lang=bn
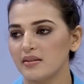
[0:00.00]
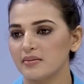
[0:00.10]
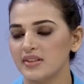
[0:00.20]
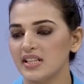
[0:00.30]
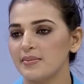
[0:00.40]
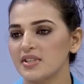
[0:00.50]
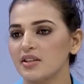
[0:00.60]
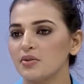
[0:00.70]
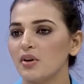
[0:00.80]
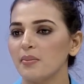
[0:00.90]
সিনেমা
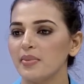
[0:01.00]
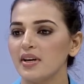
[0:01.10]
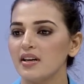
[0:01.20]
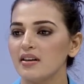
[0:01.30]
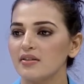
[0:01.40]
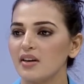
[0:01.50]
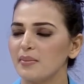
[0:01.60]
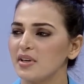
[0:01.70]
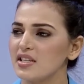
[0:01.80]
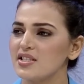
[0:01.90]
কারণ কম্পেয়ার তো
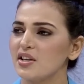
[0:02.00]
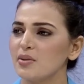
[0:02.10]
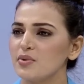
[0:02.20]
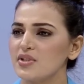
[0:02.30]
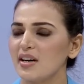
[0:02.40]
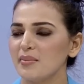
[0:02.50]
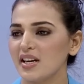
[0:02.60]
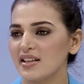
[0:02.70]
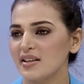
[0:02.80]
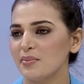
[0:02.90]
আমরা নিজেরা বুঝি আমি
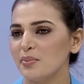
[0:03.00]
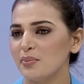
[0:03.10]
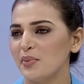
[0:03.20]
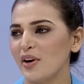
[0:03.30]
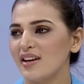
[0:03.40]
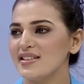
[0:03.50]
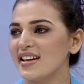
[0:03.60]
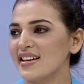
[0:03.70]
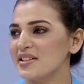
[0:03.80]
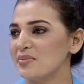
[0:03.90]
একটা ব্র্যান্ড
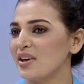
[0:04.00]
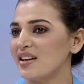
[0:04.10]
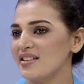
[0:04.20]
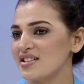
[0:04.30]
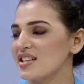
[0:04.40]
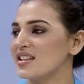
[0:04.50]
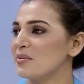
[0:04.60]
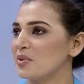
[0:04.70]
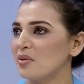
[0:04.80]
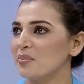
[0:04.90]
আর একটা ব্র্যান্ডের সাথে
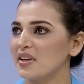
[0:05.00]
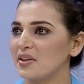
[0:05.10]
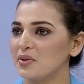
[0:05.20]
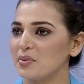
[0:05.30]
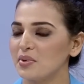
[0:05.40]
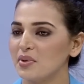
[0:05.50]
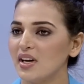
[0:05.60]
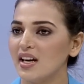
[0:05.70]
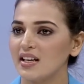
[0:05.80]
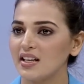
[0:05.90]
আমি কম্পেয়ার করব
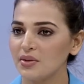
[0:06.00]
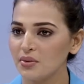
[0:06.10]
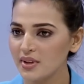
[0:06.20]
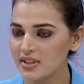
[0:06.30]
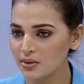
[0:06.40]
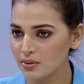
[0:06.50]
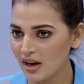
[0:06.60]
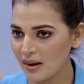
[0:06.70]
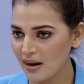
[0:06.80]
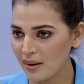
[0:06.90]
কিন্তু এটা
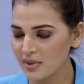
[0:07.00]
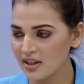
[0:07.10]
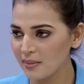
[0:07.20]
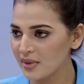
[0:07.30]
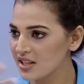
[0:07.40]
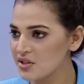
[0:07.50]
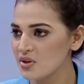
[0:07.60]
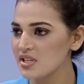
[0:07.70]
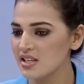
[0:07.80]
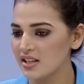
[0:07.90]
আমি আমরা
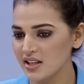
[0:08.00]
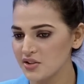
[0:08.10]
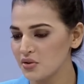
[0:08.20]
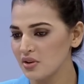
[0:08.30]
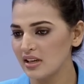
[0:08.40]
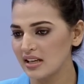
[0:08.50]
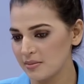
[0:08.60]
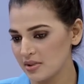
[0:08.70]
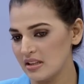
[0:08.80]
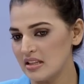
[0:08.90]
কিছুই জানি না কিছুদিন আগে
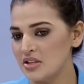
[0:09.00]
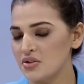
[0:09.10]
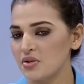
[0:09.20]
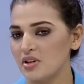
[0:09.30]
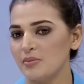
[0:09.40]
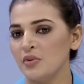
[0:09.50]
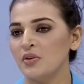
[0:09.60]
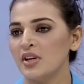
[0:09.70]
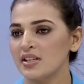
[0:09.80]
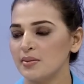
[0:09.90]
আমাদের দেশে
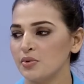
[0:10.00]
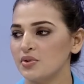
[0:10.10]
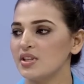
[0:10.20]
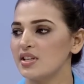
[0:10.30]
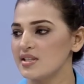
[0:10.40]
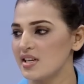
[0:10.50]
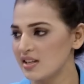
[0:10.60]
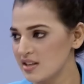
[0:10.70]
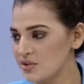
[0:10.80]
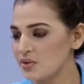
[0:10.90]
স্বনামধন্য একটা পত্রিকার
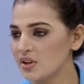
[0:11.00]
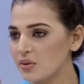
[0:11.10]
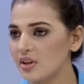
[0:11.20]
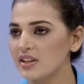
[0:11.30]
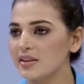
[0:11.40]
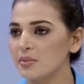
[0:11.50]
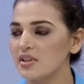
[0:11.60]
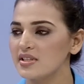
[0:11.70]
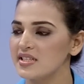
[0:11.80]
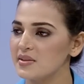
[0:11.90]
জার্নালিস্ট ওকে কল দিয়ে
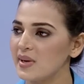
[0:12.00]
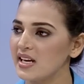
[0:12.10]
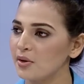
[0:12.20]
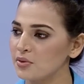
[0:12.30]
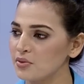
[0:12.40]
বলেছে যে ভাই আরো তো